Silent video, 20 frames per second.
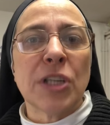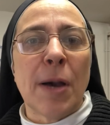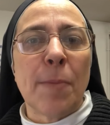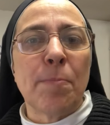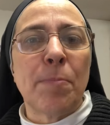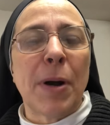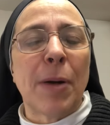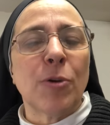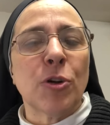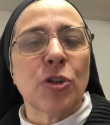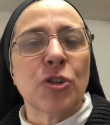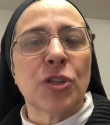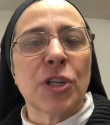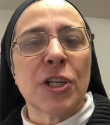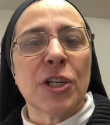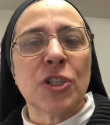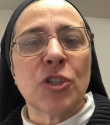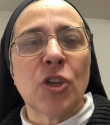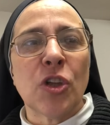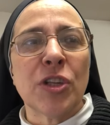San Pablo
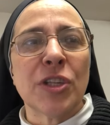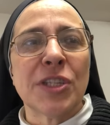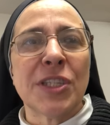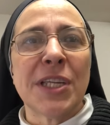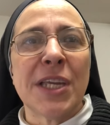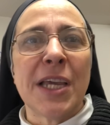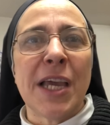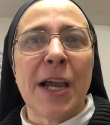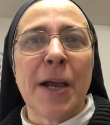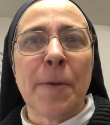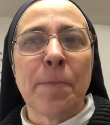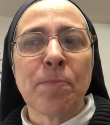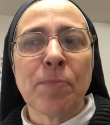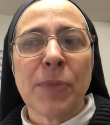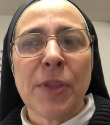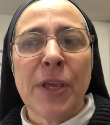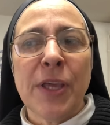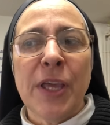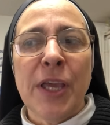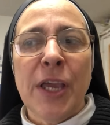VI decía
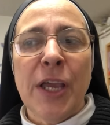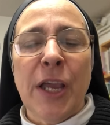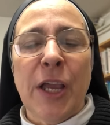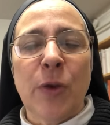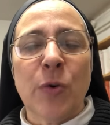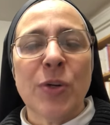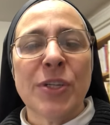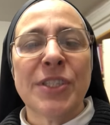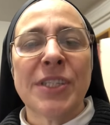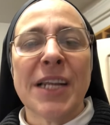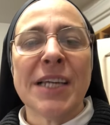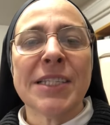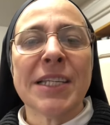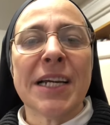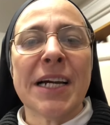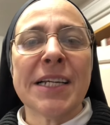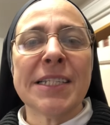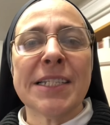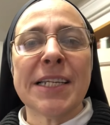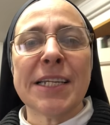que nuestras
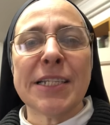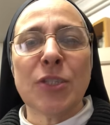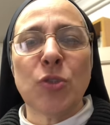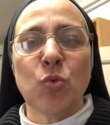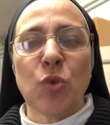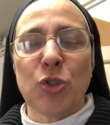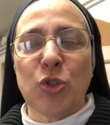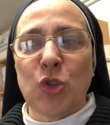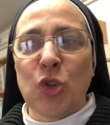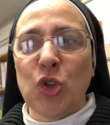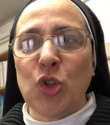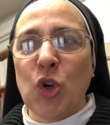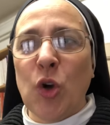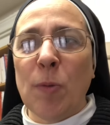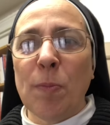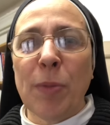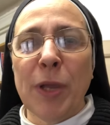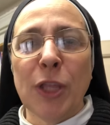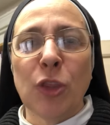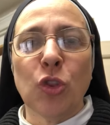casas, nuestros
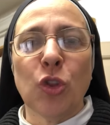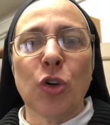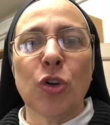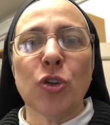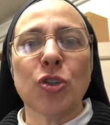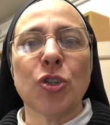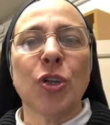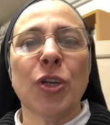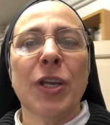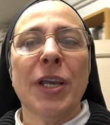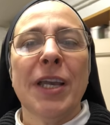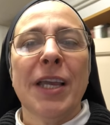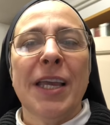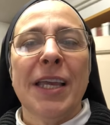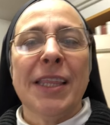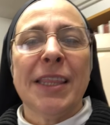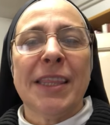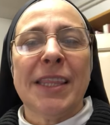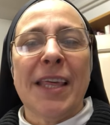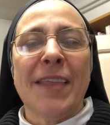conventos,
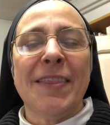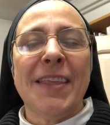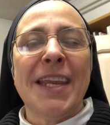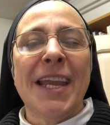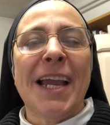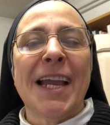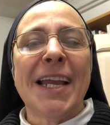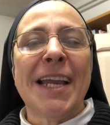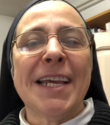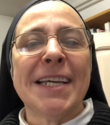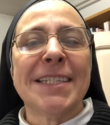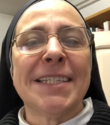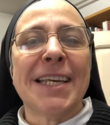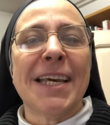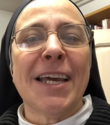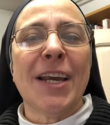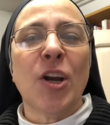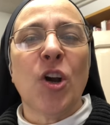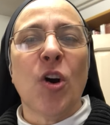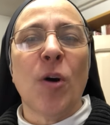tendrían que
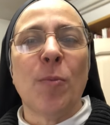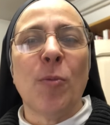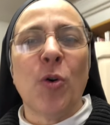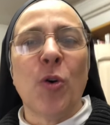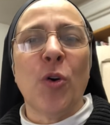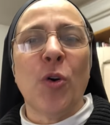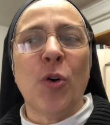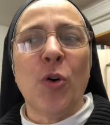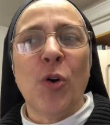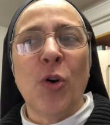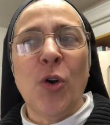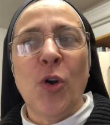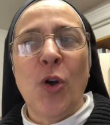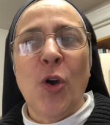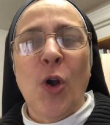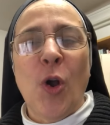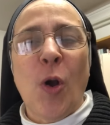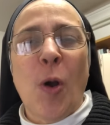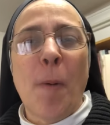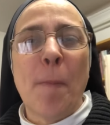ser como
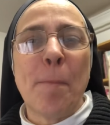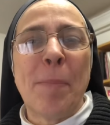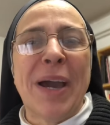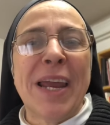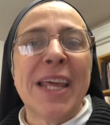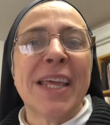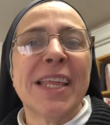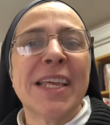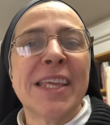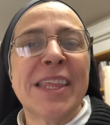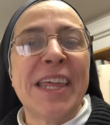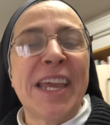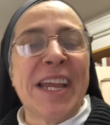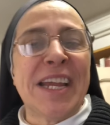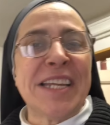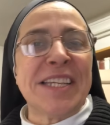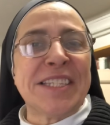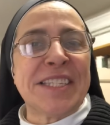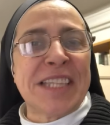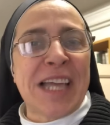con paredes de
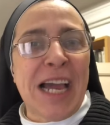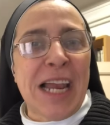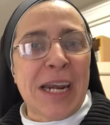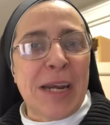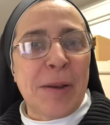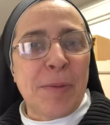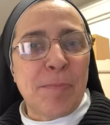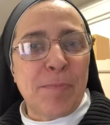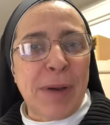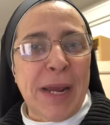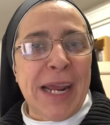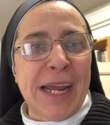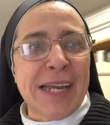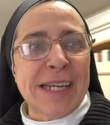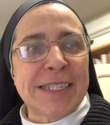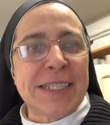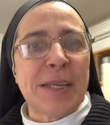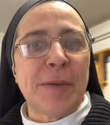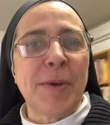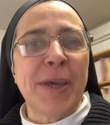cristal para
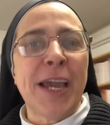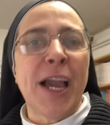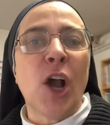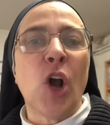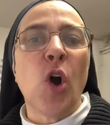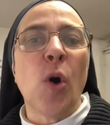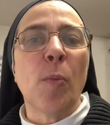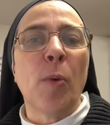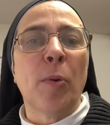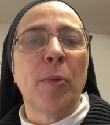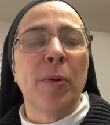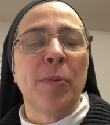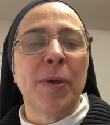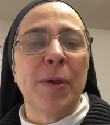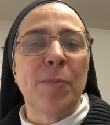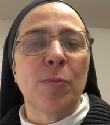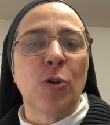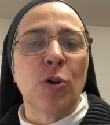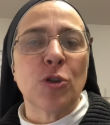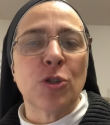que se vea cómo
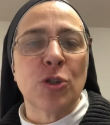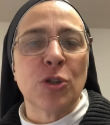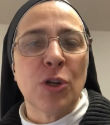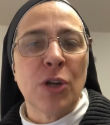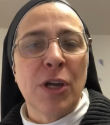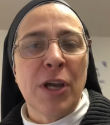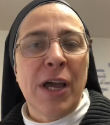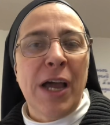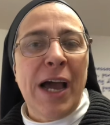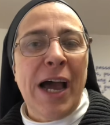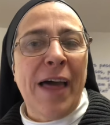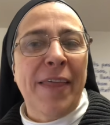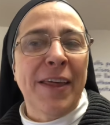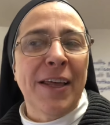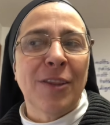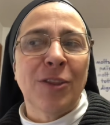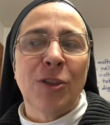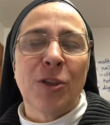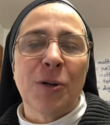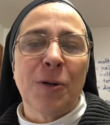vivimos
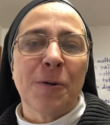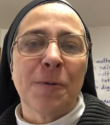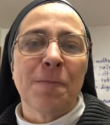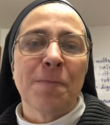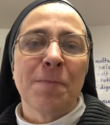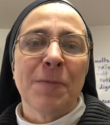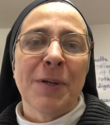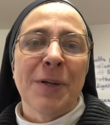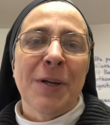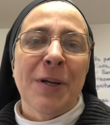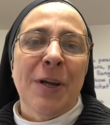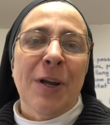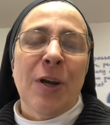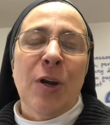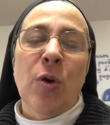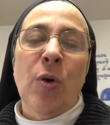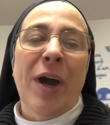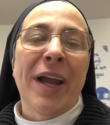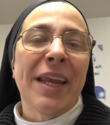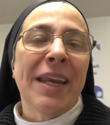adentro.
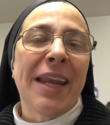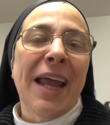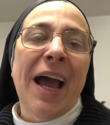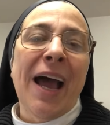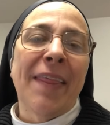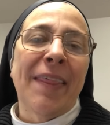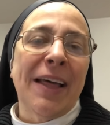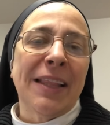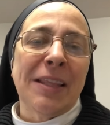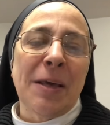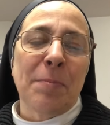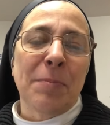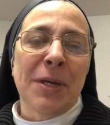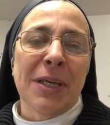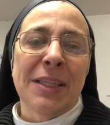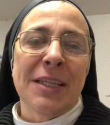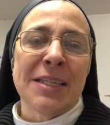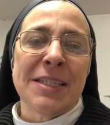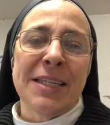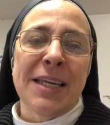No hay nada,
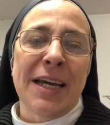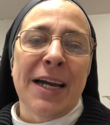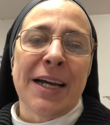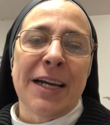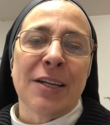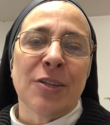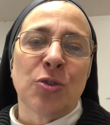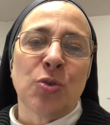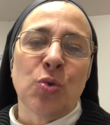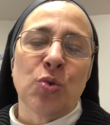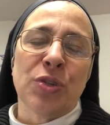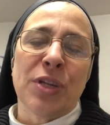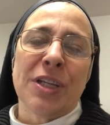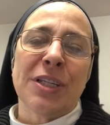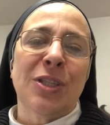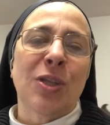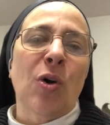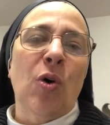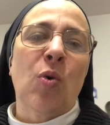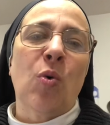también decía Jesús, que
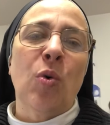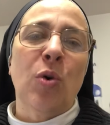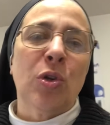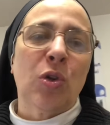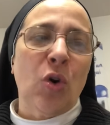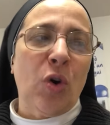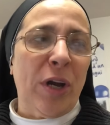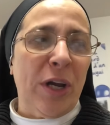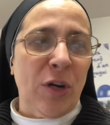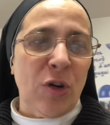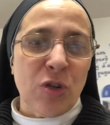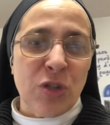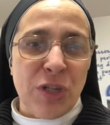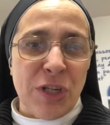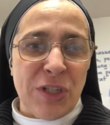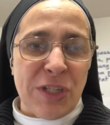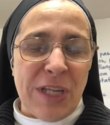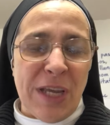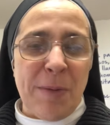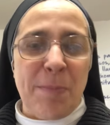esté oculto, que no
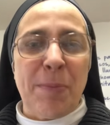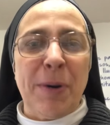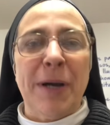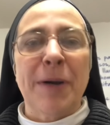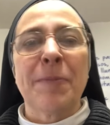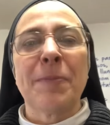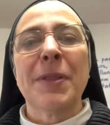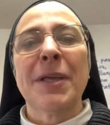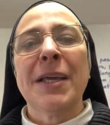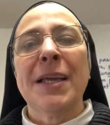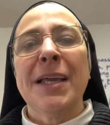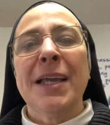se sepa.